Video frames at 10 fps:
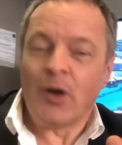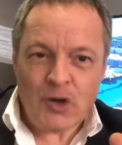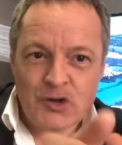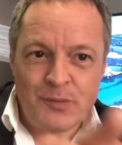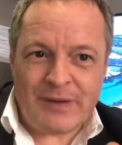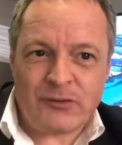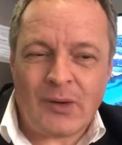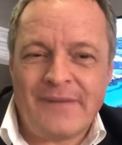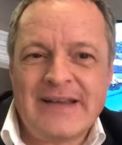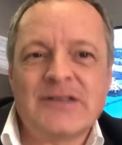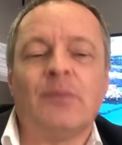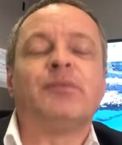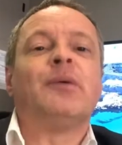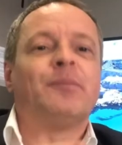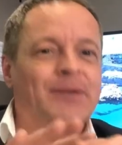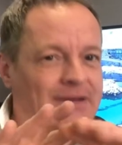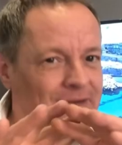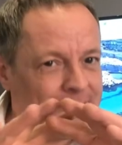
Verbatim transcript: Je passe sur un exemple qui va être